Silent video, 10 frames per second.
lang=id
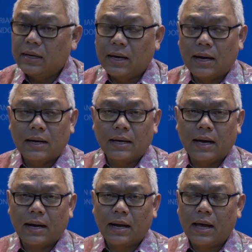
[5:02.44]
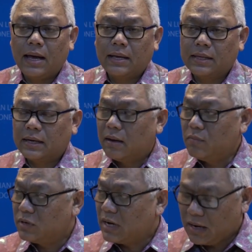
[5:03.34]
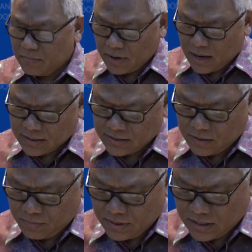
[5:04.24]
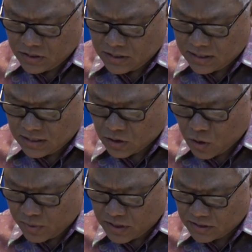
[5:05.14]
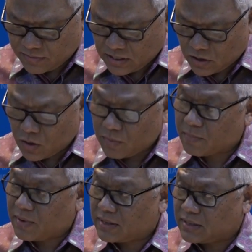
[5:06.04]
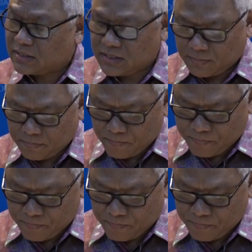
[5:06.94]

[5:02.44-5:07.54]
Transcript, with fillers: negara-negara yang tergabung dalam RCEP, Regional Comprehensive Economic Partnership.